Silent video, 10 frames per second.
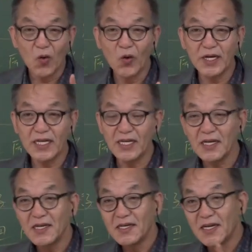
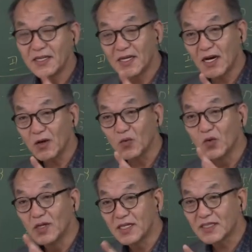월이 예를 들어가
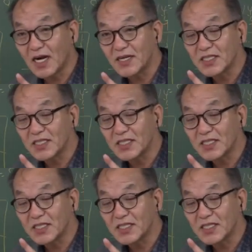9월 달,